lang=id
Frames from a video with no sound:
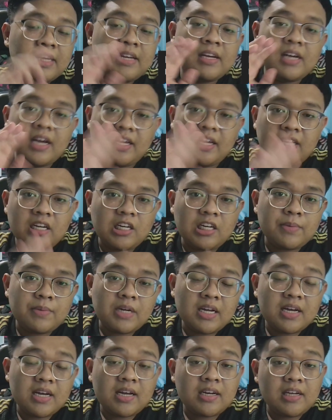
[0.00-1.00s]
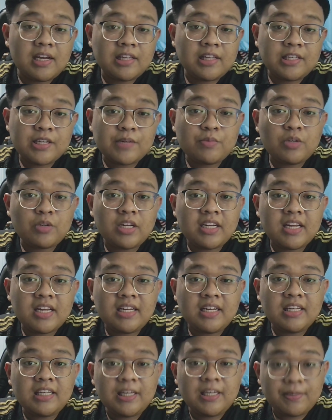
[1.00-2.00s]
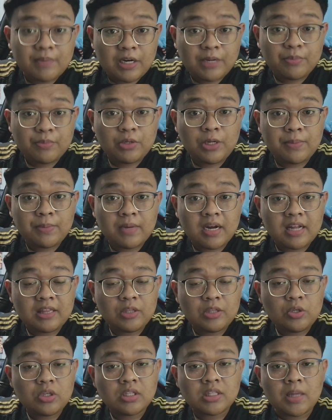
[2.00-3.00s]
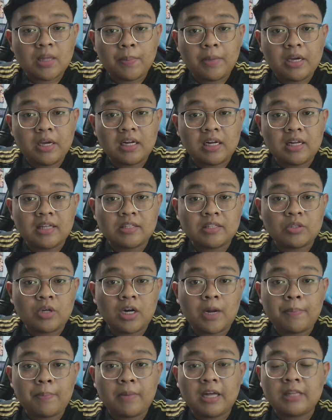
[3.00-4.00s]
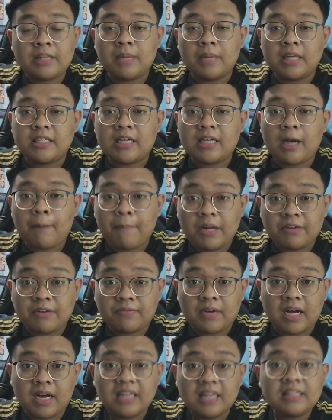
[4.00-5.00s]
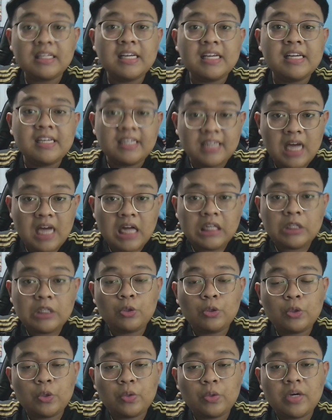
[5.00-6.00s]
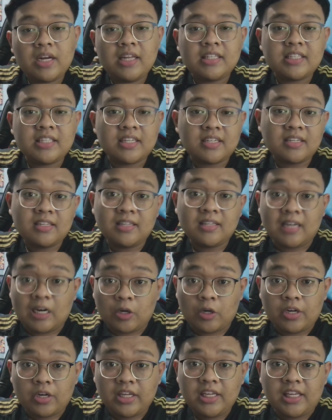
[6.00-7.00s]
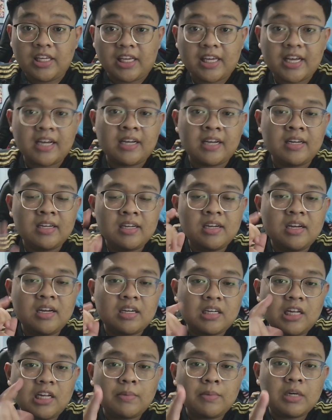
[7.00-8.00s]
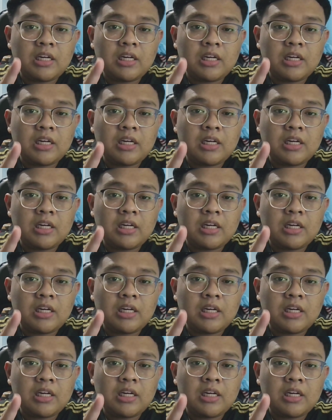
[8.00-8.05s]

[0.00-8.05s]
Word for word: yang dimana harganya mulai dari 5.500 tapi kalian sudah dapat banyak manfaat dan keuntungan di channel Drakor ini ya kalian bakal